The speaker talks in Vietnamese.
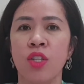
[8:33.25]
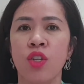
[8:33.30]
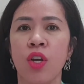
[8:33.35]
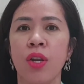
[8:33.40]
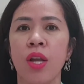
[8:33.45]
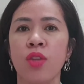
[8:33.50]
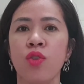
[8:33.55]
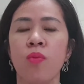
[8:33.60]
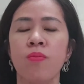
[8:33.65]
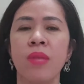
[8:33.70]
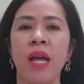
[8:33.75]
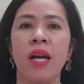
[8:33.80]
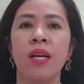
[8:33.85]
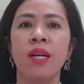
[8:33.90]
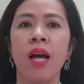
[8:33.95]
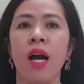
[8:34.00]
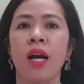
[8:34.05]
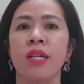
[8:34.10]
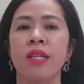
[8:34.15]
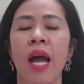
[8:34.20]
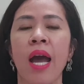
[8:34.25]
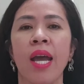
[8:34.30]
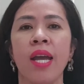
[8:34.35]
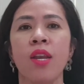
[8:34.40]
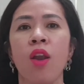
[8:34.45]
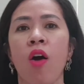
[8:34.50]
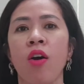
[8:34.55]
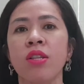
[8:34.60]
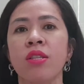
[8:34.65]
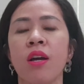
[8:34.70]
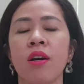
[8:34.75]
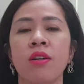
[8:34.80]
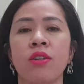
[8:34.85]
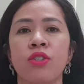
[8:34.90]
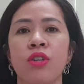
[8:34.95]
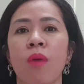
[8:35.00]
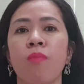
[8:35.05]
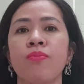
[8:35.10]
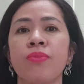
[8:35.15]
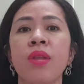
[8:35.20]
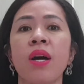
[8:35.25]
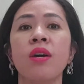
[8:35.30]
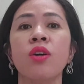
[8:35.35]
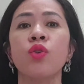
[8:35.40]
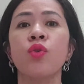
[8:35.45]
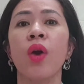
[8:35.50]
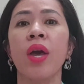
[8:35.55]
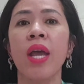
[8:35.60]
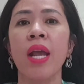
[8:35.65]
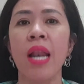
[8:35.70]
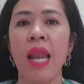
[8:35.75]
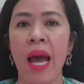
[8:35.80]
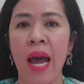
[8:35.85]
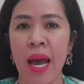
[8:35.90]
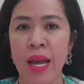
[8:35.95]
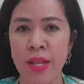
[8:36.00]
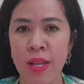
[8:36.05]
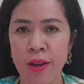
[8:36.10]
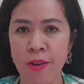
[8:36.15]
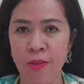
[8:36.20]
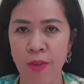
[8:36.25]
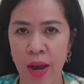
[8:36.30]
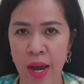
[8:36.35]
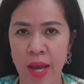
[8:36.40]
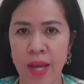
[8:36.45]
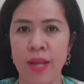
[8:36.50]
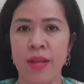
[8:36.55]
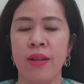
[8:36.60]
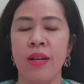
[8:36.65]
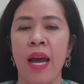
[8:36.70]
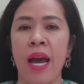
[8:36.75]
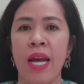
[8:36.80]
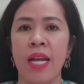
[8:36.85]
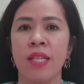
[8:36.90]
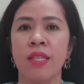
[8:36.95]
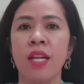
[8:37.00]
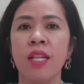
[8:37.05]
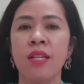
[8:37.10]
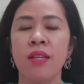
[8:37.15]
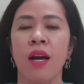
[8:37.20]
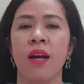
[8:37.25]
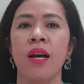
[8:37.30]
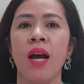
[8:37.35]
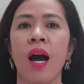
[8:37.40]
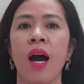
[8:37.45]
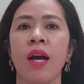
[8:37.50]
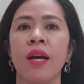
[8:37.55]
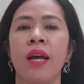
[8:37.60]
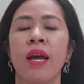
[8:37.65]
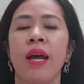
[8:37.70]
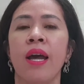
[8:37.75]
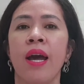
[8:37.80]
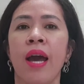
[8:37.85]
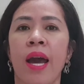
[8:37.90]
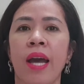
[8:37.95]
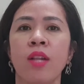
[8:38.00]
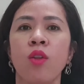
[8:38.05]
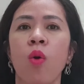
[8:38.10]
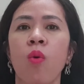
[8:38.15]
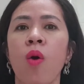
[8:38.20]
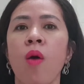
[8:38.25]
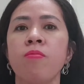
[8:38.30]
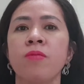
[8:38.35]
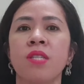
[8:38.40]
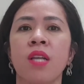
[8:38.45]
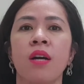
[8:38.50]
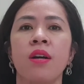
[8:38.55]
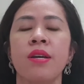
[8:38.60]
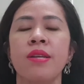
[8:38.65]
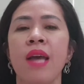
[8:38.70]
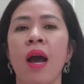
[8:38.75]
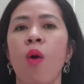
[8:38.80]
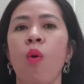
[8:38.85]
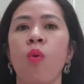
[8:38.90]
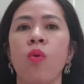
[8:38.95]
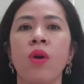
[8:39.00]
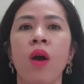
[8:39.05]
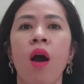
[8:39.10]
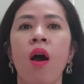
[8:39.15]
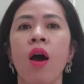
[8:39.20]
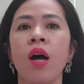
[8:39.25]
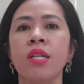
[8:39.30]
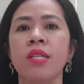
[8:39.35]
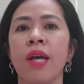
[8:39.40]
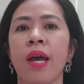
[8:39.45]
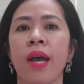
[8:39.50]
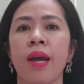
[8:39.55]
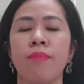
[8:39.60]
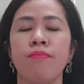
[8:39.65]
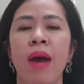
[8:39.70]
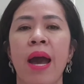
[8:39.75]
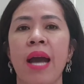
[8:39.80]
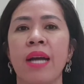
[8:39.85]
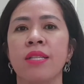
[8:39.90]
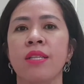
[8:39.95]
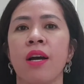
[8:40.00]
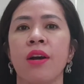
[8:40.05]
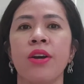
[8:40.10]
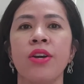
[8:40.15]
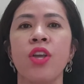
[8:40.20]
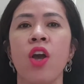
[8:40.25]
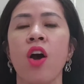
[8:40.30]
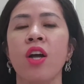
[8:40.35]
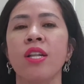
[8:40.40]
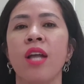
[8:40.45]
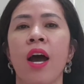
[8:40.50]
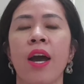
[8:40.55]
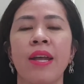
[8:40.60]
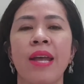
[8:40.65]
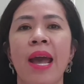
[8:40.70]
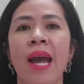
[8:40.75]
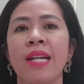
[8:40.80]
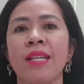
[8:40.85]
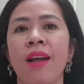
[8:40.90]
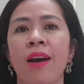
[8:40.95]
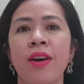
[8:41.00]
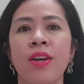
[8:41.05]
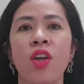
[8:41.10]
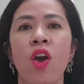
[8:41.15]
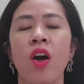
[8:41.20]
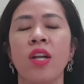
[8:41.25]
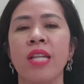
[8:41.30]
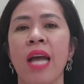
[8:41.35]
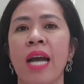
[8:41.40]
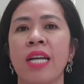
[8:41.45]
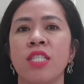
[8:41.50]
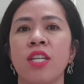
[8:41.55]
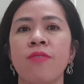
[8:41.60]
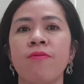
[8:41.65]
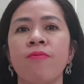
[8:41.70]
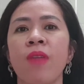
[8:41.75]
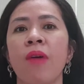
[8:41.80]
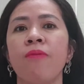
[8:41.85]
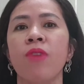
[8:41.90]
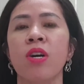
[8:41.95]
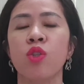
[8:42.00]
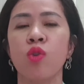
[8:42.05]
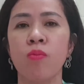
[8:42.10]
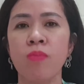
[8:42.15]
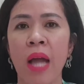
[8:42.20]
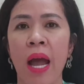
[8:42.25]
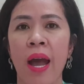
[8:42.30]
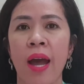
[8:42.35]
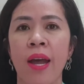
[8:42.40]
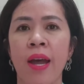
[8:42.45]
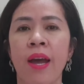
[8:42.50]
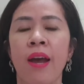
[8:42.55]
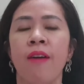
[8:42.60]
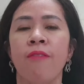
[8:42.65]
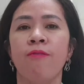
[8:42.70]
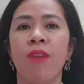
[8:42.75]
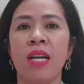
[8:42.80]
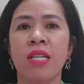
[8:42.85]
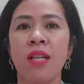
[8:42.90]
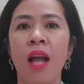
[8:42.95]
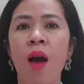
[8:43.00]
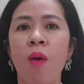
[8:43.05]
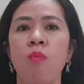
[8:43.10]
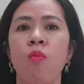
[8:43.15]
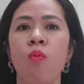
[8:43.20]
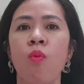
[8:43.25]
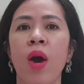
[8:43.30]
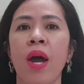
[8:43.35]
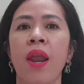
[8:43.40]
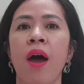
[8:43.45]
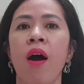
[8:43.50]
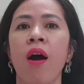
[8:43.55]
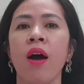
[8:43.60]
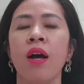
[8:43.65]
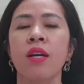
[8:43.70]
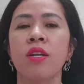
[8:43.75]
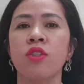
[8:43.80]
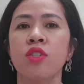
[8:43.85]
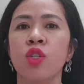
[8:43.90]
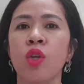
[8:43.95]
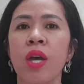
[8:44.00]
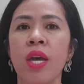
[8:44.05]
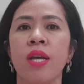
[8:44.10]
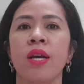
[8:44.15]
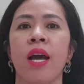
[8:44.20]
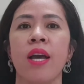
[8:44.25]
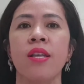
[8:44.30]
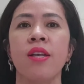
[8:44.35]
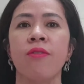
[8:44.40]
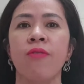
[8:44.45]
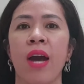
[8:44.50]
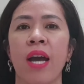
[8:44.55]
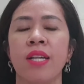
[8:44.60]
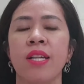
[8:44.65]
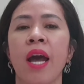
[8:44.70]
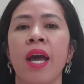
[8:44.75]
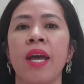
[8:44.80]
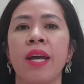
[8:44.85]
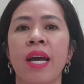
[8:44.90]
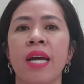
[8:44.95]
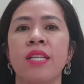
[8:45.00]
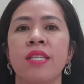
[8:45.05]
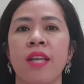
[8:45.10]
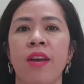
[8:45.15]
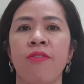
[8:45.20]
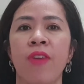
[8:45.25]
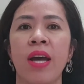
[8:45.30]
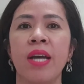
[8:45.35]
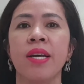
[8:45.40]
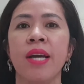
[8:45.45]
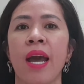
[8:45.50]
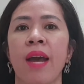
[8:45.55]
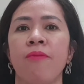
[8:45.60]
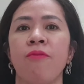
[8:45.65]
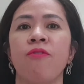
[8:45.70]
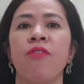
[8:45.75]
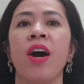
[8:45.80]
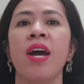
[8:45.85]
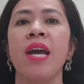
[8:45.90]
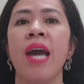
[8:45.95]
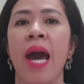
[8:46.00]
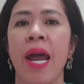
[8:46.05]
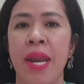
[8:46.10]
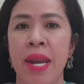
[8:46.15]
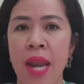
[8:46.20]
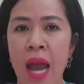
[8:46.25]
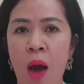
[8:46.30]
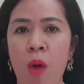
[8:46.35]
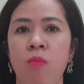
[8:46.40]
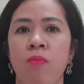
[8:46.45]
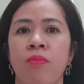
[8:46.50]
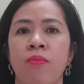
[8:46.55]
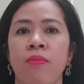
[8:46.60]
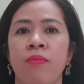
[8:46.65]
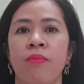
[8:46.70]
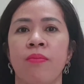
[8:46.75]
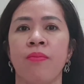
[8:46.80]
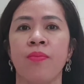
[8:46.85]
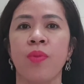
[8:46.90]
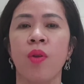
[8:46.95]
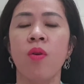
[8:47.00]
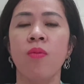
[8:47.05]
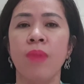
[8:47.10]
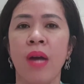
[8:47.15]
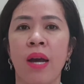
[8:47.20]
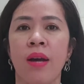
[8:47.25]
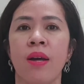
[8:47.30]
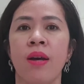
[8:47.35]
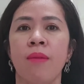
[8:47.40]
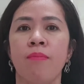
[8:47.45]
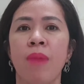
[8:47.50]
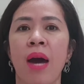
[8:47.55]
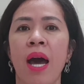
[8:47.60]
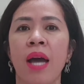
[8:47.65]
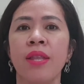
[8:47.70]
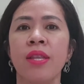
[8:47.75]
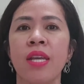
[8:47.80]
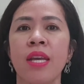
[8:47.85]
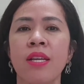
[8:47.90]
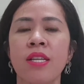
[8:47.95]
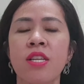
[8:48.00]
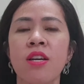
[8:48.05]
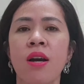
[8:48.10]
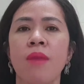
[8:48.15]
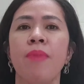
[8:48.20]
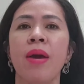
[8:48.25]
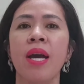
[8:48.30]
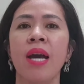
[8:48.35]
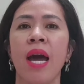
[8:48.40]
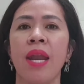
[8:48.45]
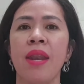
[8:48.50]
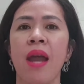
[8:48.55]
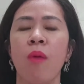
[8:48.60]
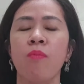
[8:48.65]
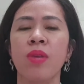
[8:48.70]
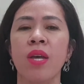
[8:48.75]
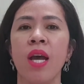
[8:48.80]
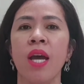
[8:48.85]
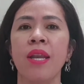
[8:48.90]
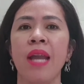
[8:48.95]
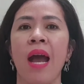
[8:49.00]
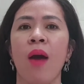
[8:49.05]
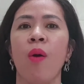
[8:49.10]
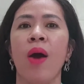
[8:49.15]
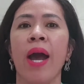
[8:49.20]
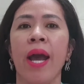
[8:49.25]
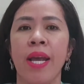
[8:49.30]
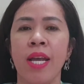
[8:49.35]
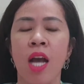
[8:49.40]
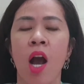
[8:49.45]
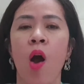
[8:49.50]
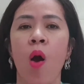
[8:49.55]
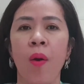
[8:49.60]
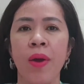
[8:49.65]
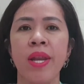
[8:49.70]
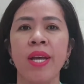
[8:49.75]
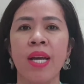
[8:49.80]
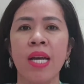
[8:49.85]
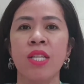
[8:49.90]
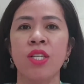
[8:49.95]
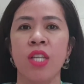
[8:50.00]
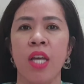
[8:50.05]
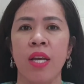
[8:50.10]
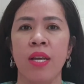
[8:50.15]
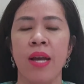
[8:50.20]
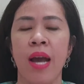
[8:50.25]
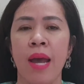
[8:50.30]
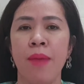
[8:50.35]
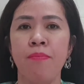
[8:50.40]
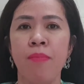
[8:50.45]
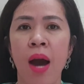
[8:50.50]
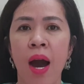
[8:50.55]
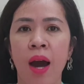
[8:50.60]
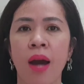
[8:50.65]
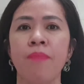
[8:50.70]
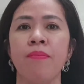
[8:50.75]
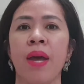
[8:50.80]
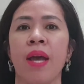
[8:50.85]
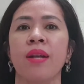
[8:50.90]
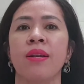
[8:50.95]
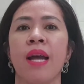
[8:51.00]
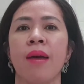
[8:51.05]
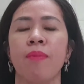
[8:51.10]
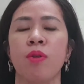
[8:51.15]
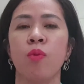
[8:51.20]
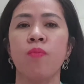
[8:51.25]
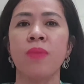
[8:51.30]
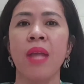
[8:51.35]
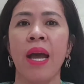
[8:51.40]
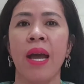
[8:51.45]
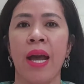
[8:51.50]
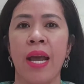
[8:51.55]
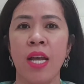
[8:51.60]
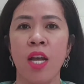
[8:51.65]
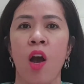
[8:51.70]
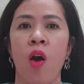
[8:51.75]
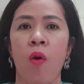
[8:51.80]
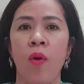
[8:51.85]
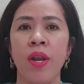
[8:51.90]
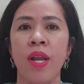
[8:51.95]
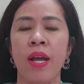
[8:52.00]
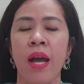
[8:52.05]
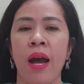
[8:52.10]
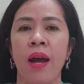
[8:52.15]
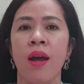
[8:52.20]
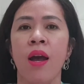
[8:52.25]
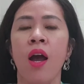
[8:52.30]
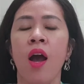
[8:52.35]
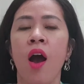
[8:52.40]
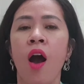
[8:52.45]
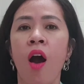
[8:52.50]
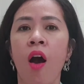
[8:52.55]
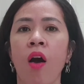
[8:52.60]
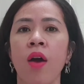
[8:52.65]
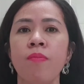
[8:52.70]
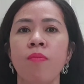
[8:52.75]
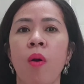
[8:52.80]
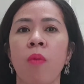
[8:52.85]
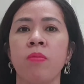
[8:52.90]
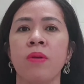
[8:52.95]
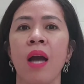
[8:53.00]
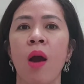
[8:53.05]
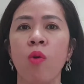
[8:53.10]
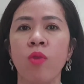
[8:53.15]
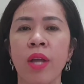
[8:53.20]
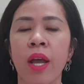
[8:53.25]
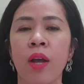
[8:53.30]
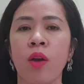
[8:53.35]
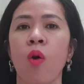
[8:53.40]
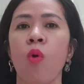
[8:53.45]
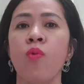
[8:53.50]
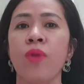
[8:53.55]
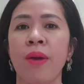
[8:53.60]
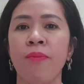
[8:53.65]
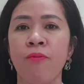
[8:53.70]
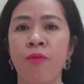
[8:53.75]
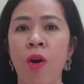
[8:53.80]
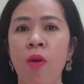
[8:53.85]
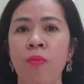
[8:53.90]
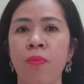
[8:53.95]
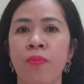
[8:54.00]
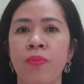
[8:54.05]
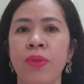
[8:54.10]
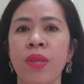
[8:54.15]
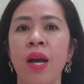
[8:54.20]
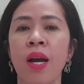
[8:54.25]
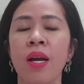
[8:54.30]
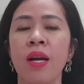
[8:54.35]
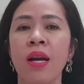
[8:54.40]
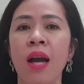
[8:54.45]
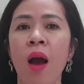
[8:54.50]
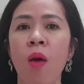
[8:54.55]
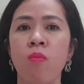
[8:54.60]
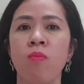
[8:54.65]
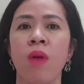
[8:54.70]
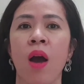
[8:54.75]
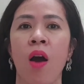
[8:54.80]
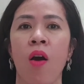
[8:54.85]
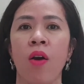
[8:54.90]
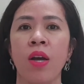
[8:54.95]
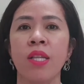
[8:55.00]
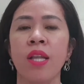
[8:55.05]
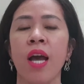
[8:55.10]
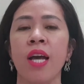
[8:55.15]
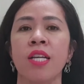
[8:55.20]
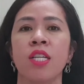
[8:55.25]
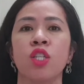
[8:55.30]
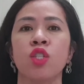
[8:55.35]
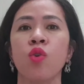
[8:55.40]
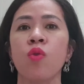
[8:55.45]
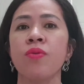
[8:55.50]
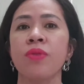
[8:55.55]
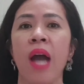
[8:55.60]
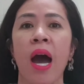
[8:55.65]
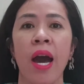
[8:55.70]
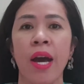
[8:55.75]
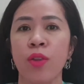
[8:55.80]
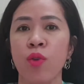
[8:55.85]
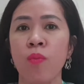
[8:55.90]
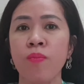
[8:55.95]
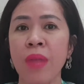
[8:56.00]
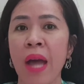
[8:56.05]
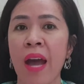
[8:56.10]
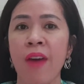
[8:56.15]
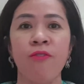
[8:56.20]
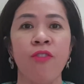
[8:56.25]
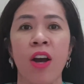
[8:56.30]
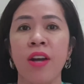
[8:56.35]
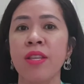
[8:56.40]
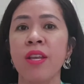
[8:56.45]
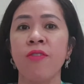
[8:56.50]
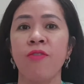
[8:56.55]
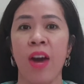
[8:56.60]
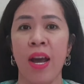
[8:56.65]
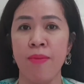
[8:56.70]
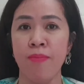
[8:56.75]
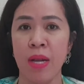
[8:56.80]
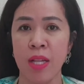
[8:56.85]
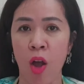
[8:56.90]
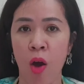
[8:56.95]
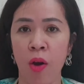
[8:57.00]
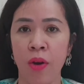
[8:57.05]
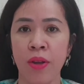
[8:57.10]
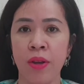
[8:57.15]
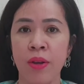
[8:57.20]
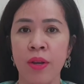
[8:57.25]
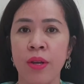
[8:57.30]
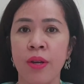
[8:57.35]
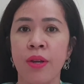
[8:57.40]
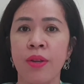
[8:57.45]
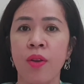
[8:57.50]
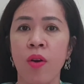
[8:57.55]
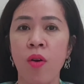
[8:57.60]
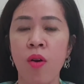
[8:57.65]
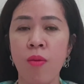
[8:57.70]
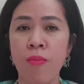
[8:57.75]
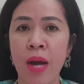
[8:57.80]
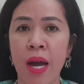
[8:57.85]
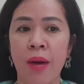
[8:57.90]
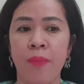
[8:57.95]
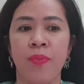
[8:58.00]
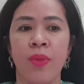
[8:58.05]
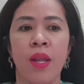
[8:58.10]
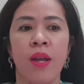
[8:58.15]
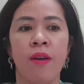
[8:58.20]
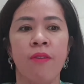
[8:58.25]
cho nên chúng ta cần thay đổi từ trong tư duy là như vậy hãy tích cực hơn hãy thu hút sự giàu có tiền bạc tự do thời gian tự do tài chính đến với chúng ta và thông qua đó suy nghĩ như vậy thì các anh chị phải kèm với hành động đúng không ạ mà anh chị chưa biết hành động như thế nào hãy hỏi đi các anh chị hãy mở miệng ra mà chúng ta hãy hỏi đi ạ à. hỏi một câu thì ngu 5 phút nhưng không hỏi thì suốt đời chúng ta vẫn như vậy mà thôi đúng không ạ à?